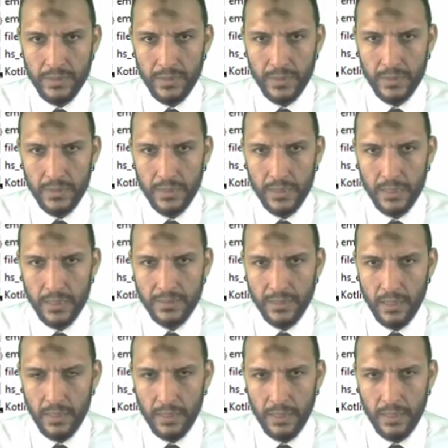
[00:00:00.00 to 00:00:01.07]
آه،
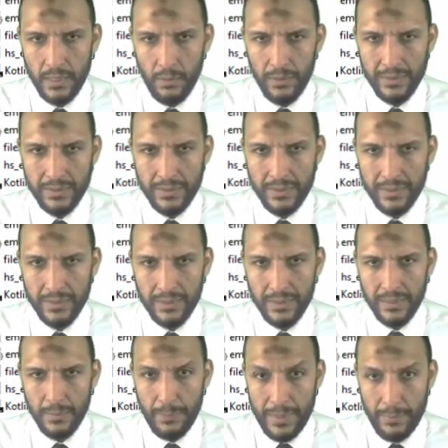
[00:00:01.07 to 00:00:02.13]
ان دوت
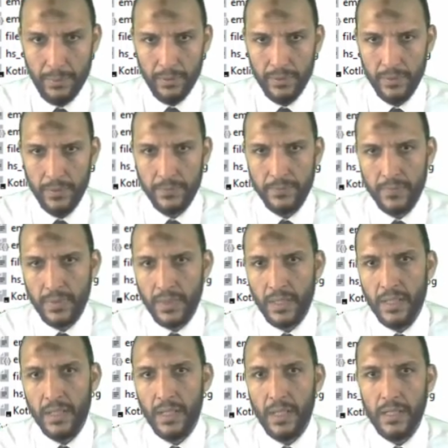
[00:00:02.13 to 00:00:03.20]
بيبل
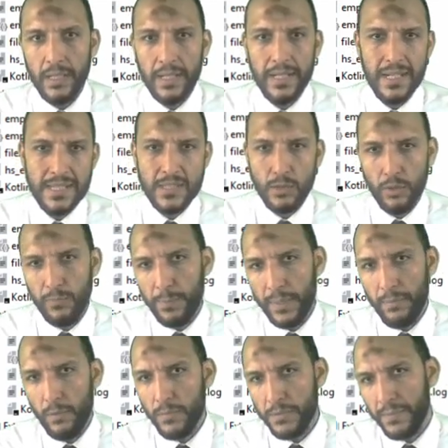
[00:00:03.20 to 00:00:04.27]
لان ليست اوف
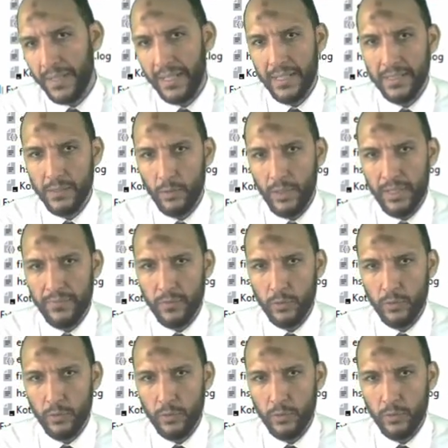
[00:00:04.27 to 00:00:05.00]
بيبل مش معناها ان هو عرف